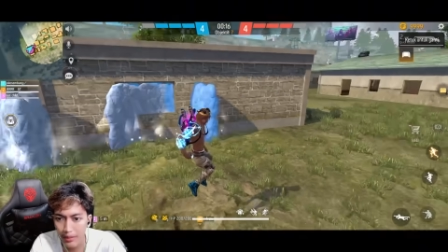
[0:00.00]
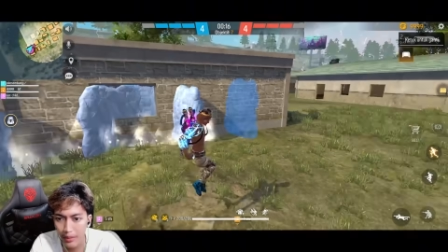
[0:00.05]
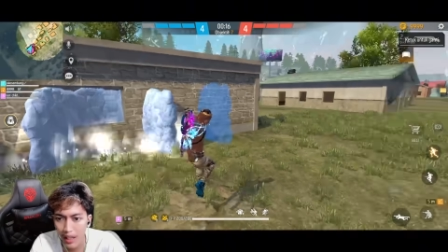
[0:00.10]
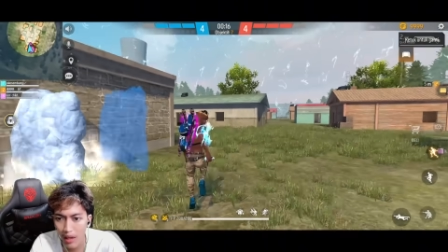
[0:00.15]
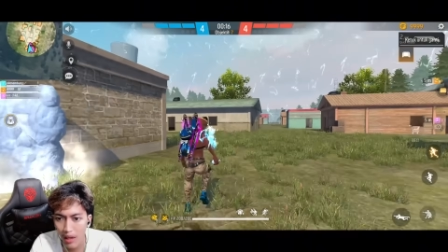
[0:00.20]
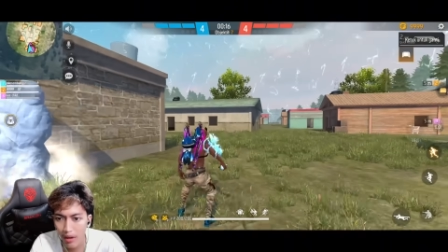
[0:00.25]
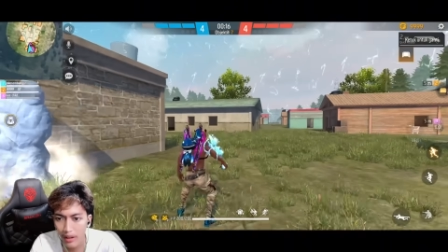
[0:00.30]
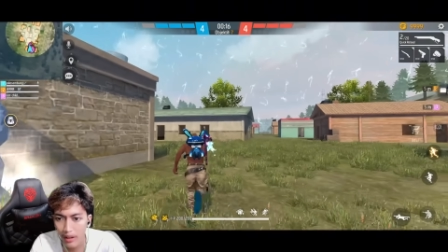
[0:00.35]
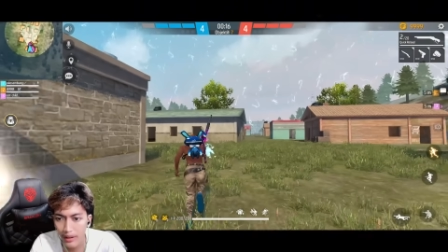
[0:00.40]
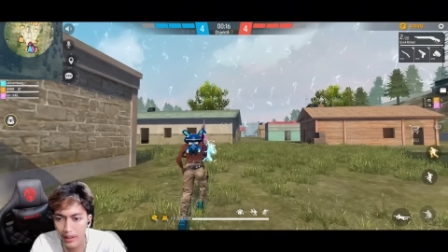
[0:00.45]

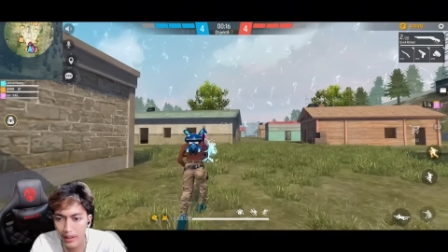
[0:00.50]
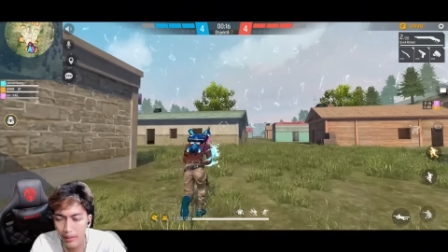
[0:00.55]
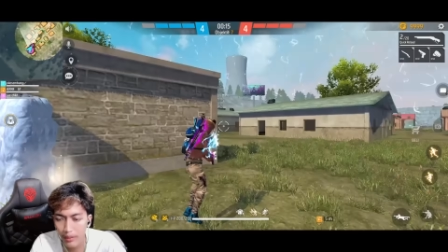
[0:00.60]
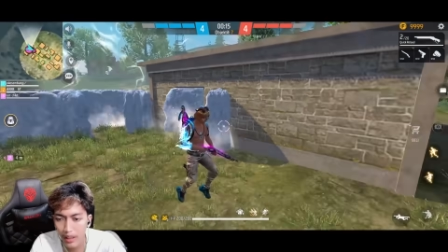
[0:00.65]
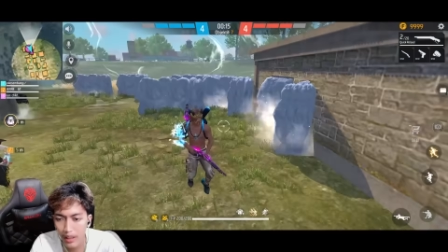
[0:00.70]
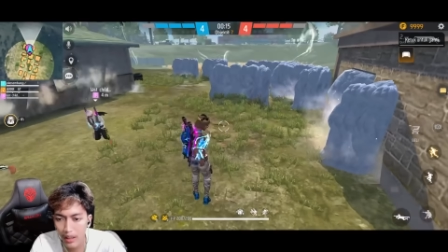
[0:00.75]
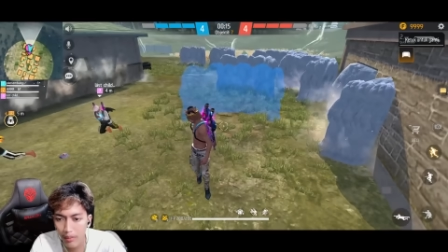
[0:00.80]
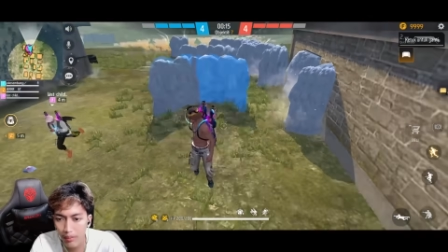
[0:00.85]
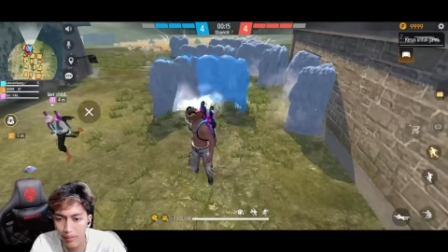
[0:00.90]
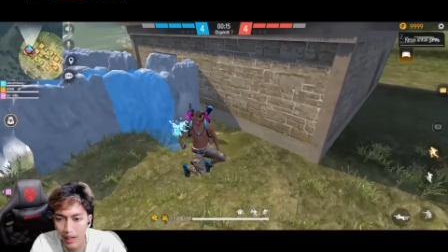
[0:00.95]
melawan
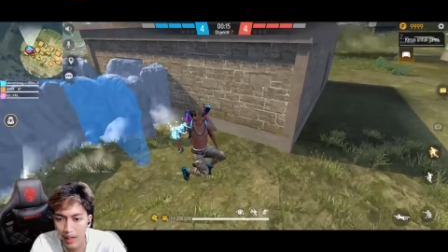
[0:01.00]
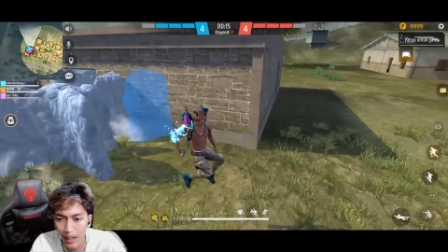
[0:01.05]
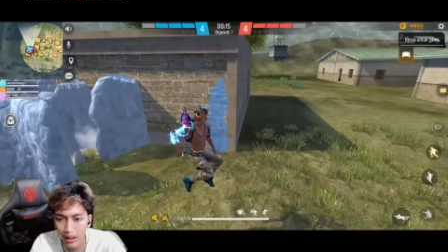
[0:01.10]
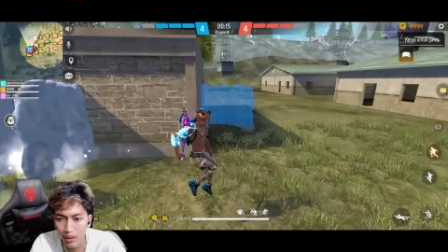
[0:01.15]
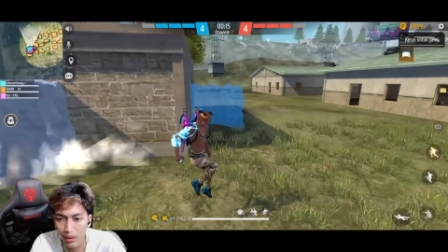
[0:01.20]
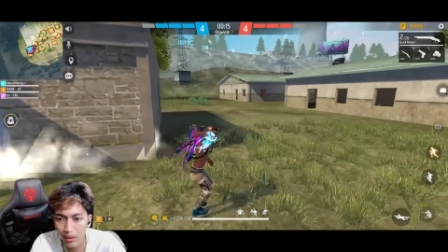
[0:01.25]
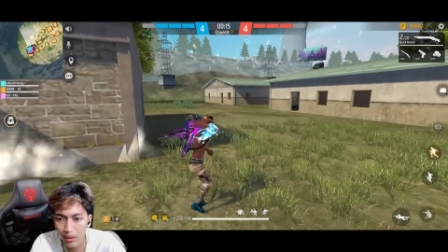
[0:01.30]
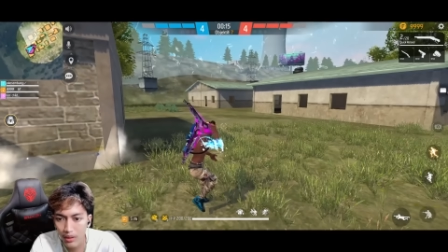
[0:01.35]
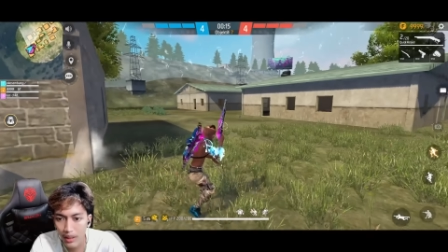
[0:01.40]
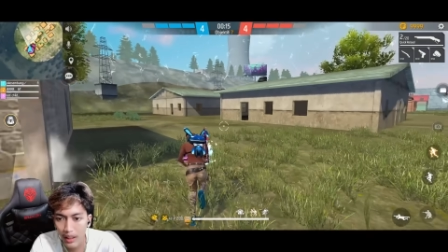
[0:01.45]
timnya Bang
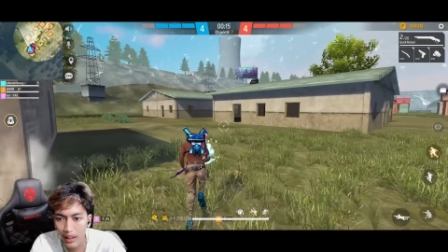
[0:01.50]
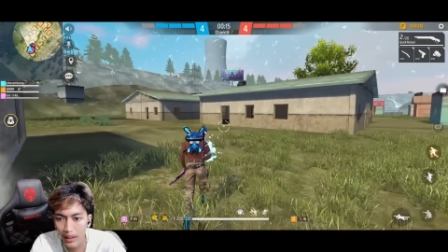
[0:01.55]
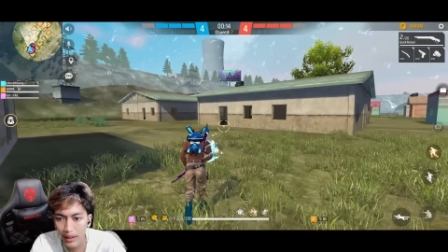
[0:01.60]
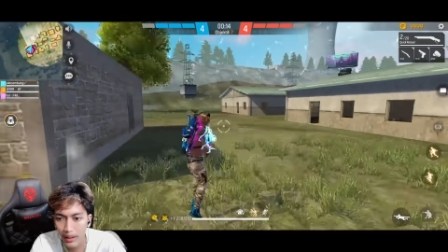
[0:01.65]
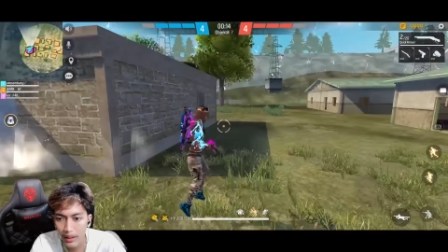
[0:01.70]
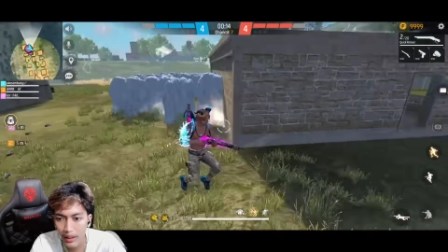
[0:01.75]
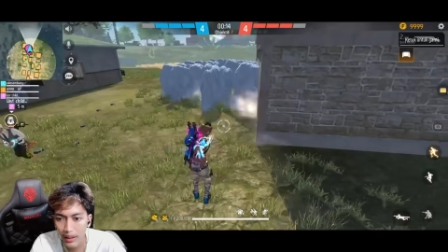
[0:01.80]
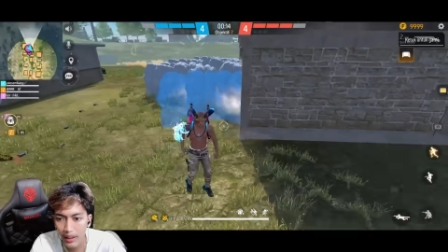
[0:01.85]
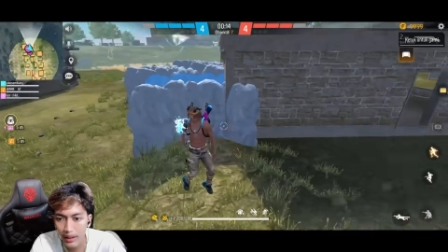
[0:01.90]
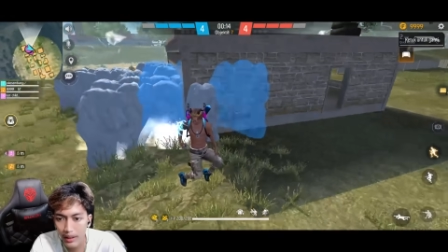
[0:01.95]
Kusrat ya
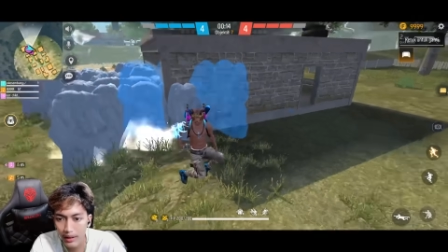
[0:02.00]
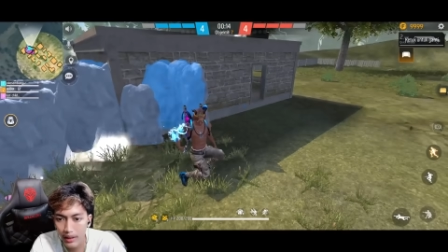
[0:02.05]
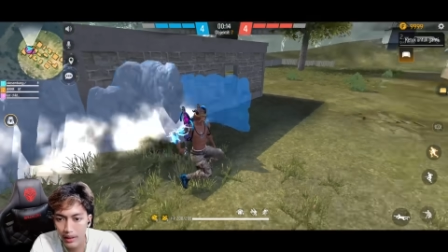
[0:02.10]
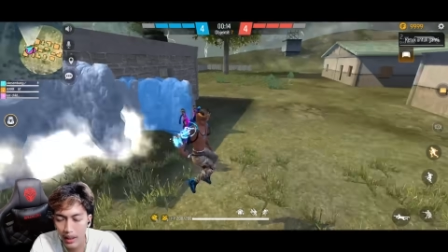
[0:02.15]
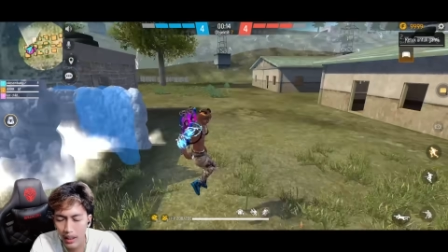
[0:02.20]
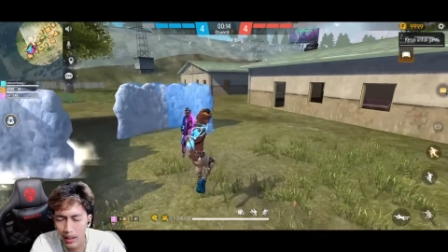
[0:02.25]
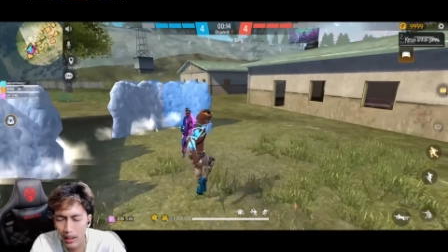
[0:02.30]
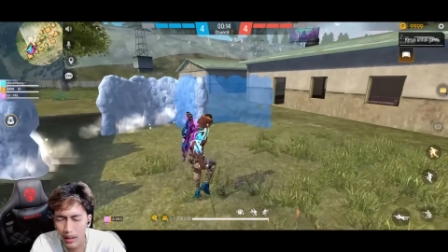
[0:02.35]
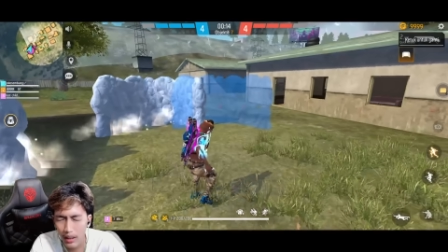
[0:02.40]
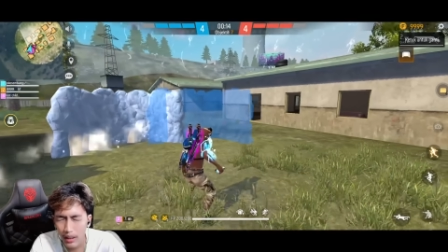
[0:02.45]
guys
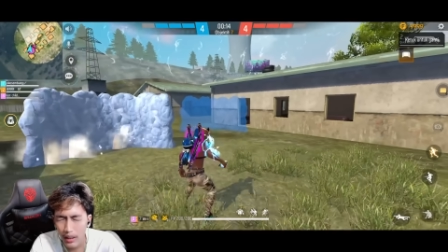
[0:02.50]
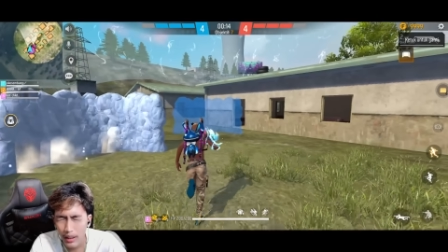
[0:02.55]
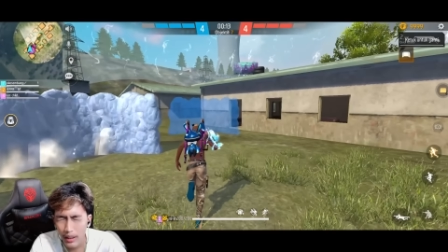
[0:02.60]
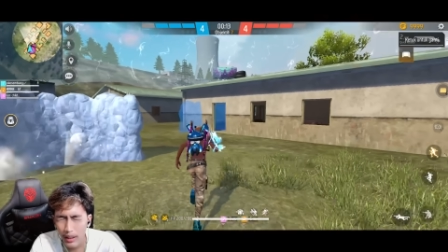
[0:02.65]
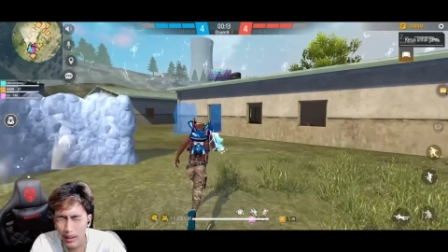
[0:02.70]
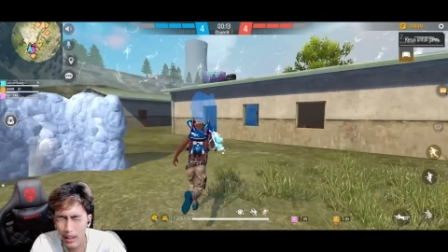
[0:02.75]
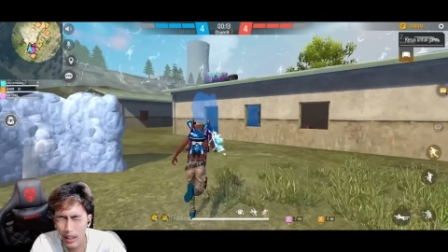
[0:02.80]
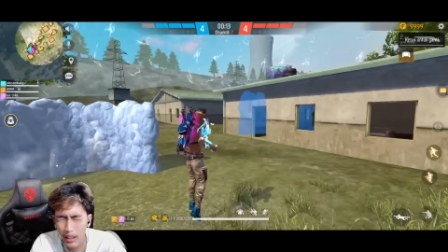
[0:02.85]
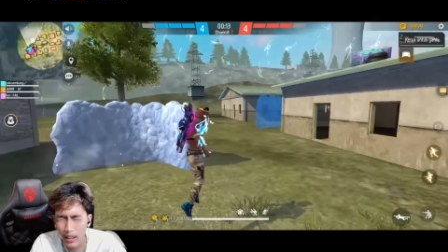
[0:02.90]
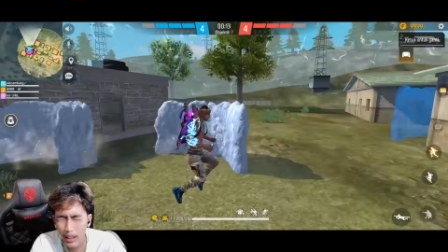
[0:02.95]
ya?
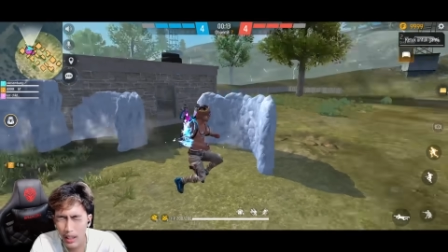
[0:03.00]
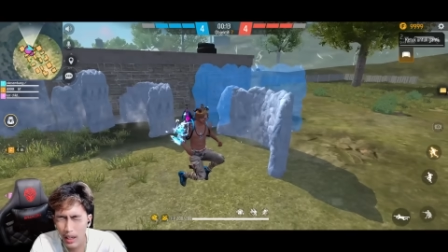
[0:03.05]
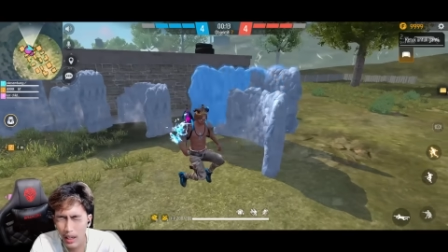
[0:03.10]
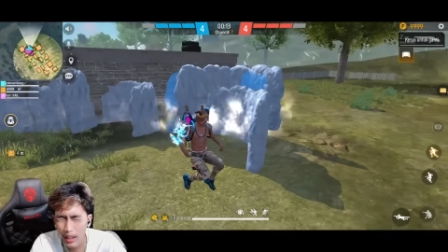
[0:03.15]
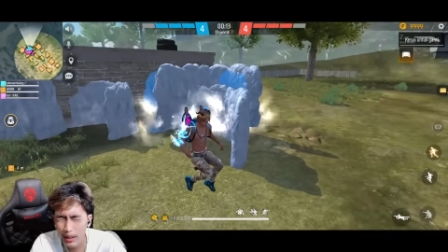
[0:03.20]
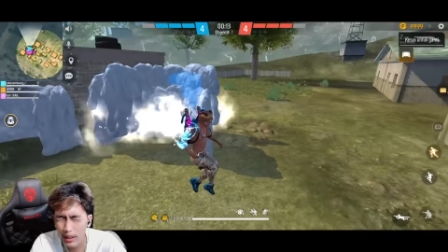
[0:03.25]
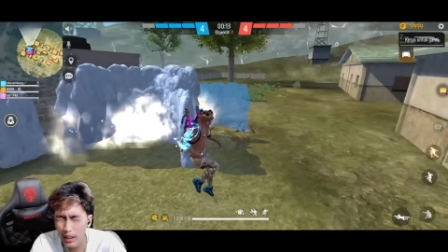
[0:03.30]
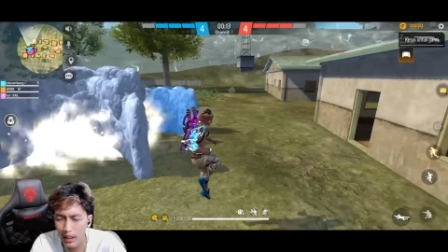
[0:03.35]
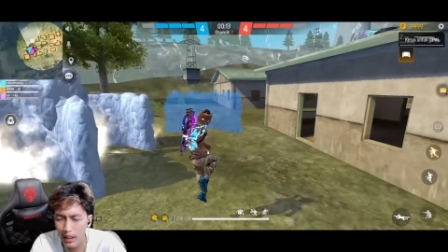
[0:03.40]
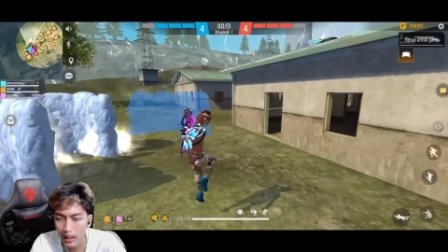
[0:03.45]
Ya
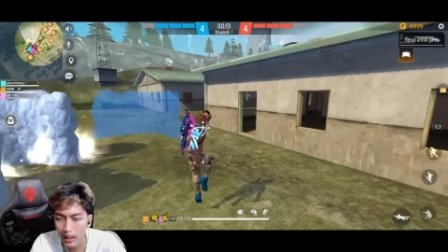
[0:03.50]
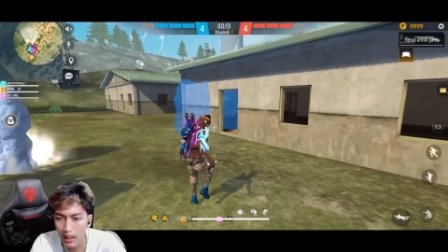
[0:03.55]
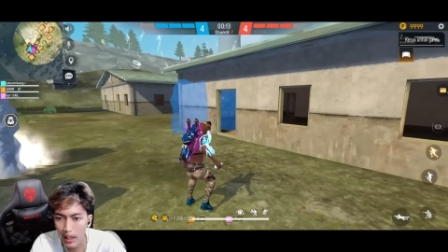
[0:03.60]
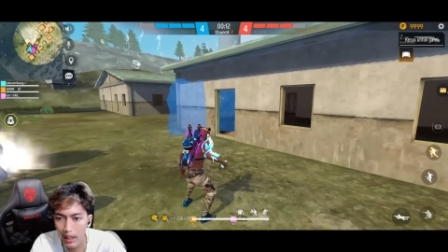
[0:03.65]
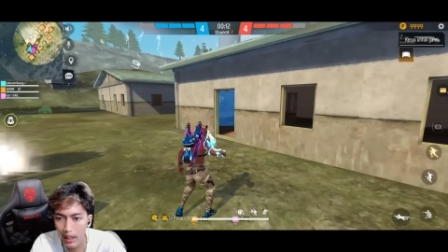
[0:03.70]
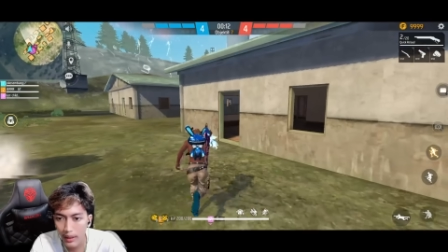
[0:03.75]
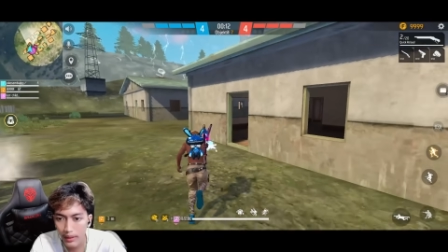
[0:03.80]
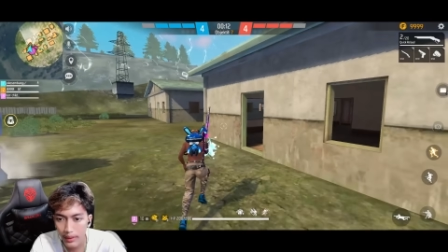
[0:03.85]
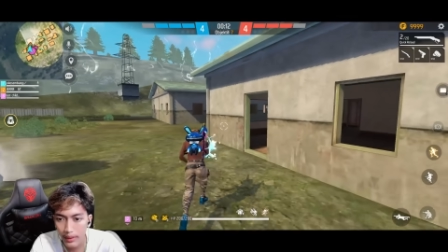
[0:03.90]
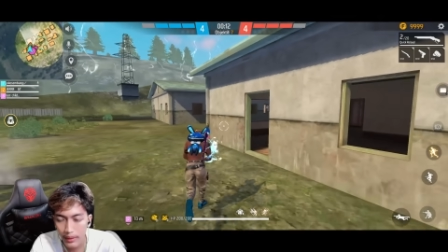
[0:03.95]
kan, ya
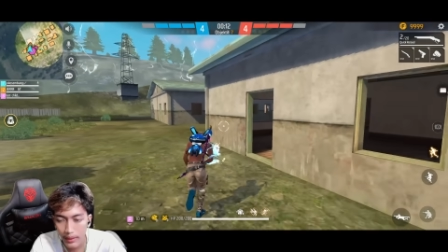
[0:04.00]
kan.